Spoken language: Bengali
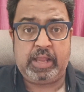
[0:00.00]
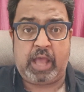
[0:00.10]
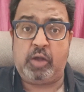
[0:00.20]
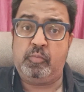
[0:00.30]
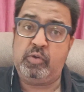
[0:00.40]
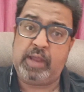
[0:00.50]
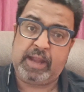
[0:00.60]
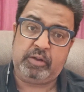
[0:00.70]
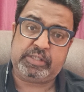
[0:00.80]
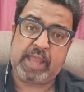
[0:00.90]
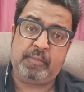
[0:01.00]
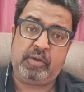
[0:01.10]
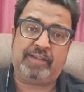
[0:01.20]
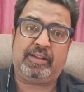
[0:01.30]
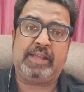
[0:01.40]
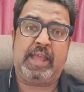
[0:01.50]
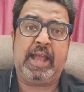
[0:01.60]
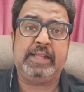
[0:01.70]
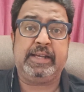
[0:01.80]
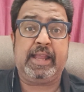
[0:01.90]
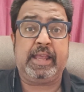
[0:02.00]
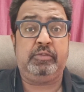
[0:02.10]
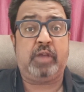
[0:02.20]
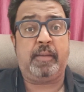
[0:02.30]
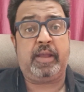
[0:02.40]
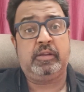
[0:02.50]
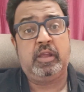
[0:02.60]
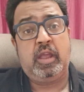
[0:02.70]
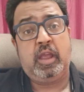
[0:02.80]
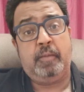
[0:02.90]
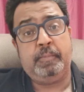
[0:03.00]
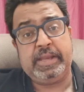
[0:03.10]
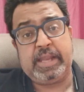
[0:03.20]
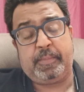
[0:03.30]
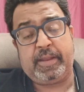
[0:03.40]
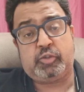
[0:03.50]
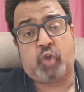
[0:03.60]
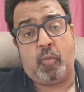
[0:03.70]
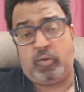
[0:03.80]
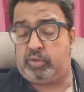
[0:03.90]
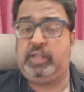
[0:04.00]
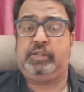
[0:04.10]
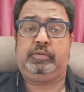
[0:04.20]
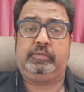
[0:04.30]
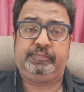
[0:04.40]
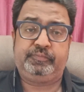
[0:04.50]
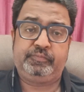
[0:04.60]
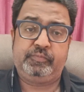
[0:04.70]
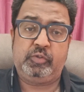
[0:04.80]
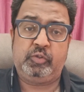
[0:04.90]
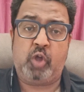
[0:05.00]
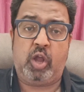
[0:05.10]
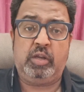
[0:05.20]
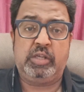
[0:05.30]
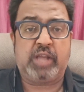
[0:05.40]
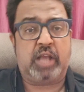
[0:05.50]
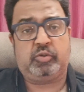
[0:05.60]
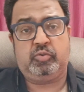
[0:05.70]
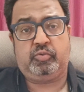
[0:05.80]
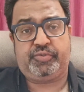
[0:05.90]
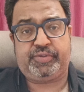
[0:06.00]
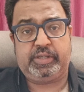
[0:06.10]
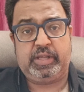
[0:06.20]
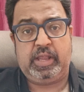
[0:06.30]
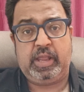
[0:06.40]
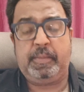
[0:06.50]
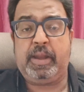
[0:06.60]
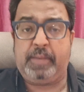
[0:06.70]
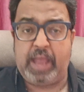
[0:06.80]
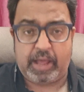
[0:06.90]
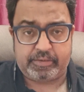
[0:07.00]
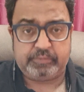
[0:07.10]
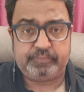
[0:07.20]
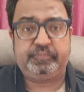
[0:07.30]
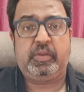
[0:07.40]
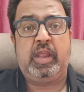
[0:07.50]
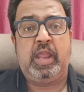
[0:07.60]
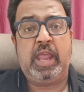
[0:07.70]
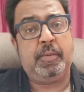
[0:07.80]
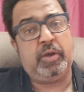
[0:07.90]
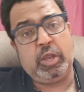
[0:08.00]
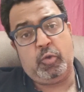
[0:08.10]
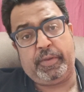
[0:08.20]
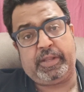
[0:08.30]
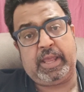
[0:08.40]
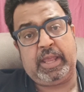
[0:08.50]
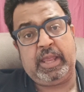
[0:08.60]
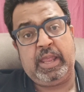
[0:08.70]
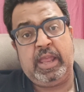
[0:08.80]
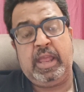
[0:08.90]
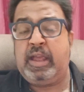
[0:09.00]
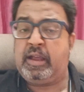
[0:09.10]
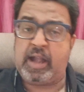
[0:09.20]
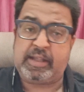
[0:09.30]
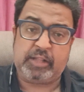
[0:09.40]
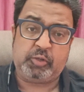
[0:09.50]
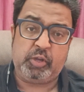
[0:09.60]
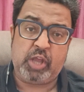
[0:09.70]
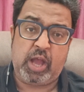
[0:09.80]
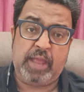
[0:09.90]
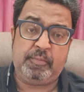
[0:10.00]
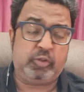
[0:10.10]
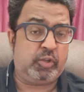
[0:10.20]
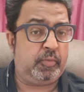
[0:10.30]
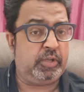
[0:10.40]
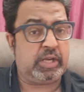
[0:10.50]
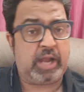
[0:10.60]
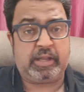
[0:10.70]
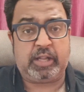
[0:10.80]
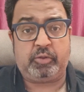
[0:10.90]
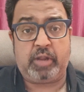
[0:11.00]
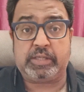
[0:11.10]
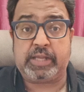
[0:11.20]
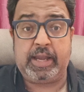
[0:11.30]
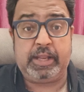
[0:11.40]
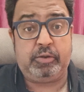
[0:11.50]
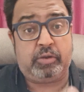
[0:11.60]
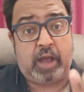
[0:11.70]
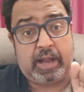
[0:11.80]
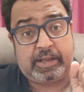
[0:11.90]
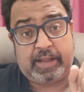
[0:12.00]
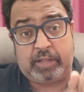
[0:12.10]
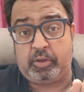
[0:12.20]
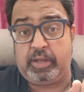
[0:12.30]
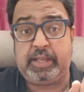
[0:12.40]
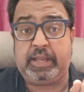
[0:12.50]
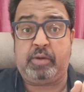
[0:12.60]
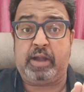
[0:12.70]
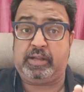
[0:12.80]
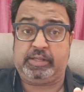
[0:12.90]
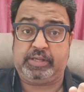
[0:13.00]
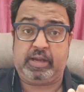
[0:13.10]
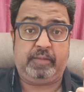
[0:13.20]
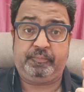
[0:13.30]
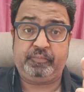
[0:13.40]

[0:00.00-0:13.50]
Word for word: কারণ মুঙ্গের হচ্ছে এমন একটা জায়গায় যেটা কিন্তু আবার বিজেপির সমর্থিত দল শাসন করছে মানে বিহার এবং ইউপিতে কাঠটা তৈরি হয় মধ্যপ্রদেশে কাঠটা তৈরি হয় সেখানে কিন্তু কাঠটা তৈরিতে কেউ আটকাচ্ছে না